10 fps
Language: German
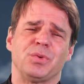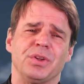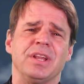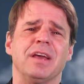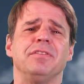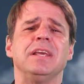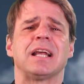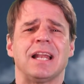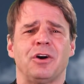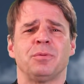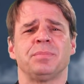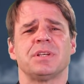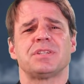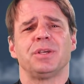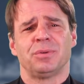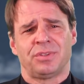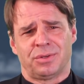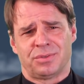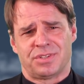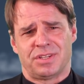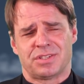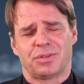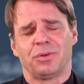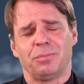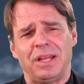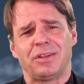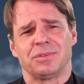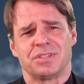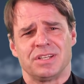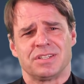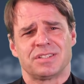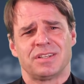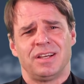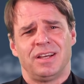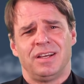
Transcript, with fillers: von der wir glauben, dass sie unter uns ist und mit uns ist.